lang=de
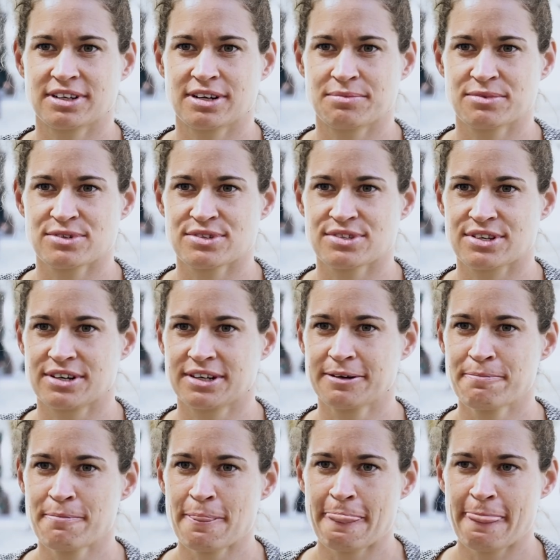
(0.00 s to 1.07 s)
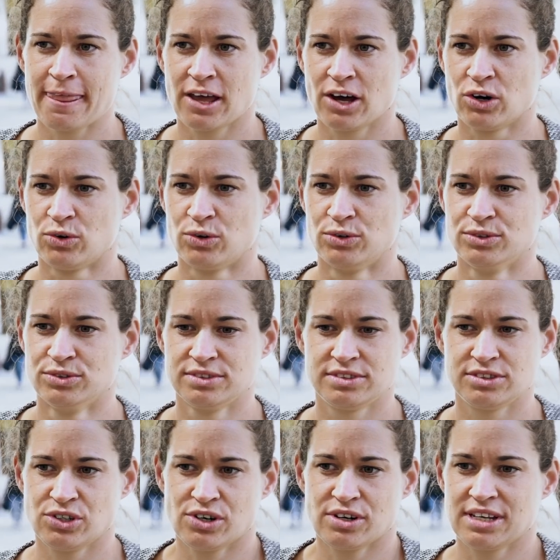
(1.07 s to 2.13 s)
kann man so sagen. Und
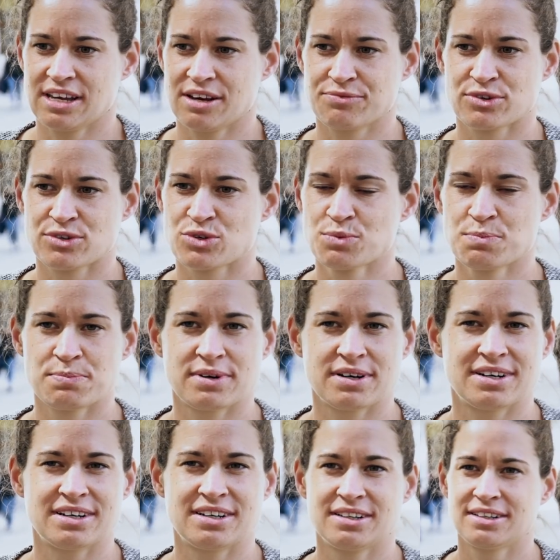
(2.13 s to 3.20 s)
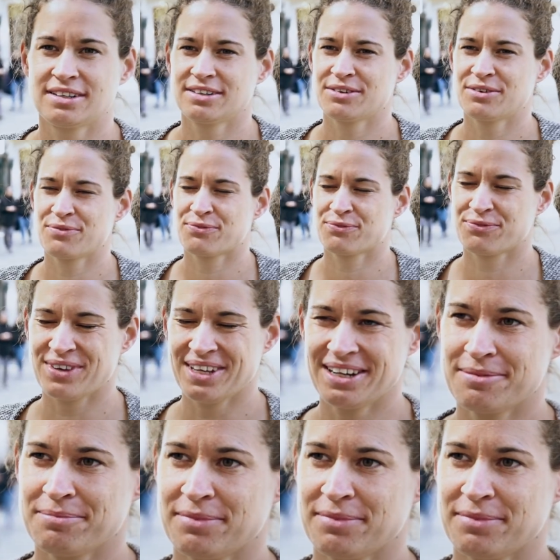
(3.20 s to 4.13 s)
ja, ich einfach super viele